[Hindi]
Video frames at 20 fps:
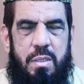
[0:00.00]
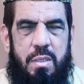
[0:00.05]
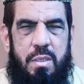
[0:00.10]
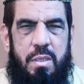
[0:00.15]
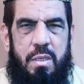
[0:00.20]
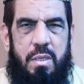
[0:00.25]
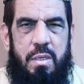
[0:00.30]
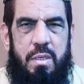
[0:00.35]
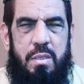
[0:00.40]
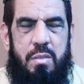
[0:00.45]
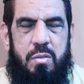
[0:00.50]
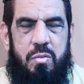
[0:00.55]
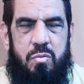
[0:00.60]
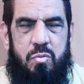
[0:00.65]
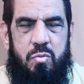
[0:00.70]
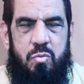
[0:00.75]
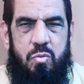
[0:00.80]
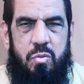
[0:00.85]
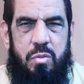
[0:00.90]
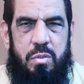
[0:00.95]
अल्लाह
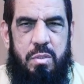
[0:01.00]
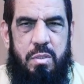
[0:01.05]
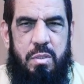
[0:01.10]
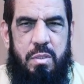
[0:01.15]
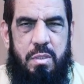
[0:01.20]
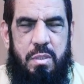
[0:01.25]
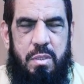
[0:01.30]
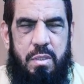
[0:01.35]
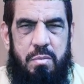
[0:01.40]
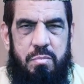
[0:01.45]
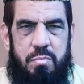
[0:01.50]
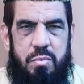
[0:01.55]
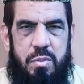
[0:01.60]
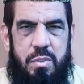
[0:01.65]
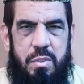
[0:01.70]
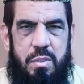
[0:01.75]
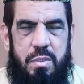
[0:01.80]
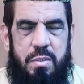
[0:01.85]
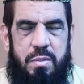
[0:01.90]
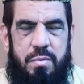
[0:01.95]
रसूल के करम से